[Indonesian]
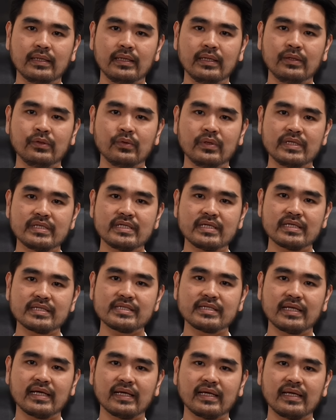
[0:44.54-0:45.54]
Indonesia
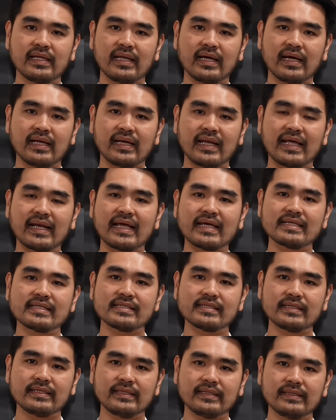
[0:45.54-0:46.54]
sedang kehilangan
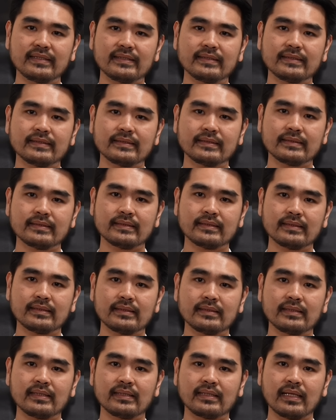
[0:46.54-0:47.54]
narasi
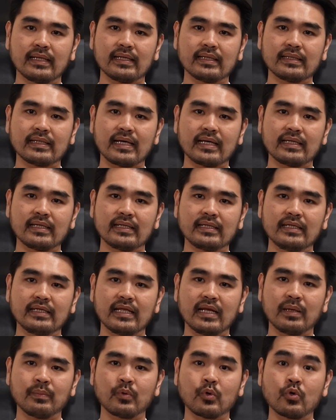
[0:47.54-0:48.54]
tentang letaknya di
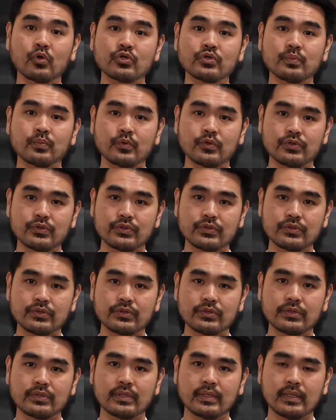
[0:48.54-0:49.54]
dalam
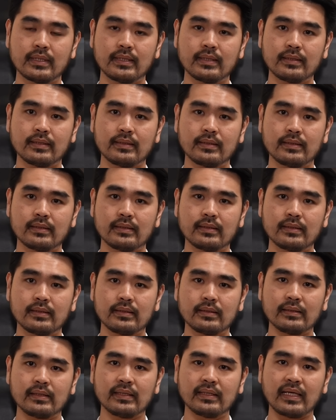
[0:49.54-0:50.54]
kosmos,
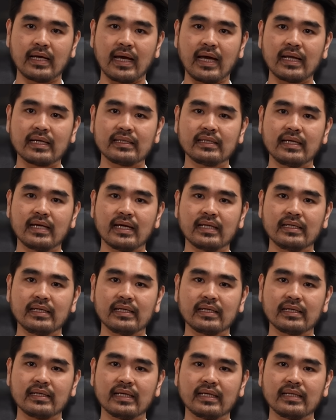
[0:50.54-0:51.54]
tentang arti
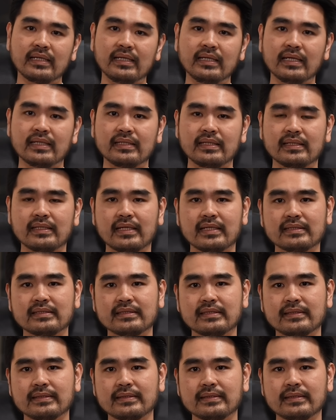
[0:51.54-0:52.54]
hadir dan
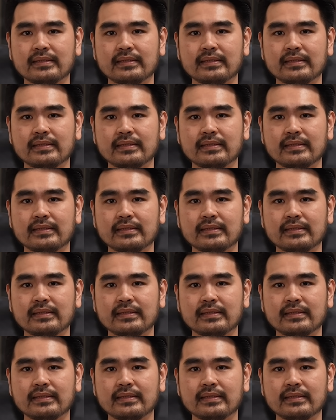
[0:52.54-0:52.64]
identitasnya,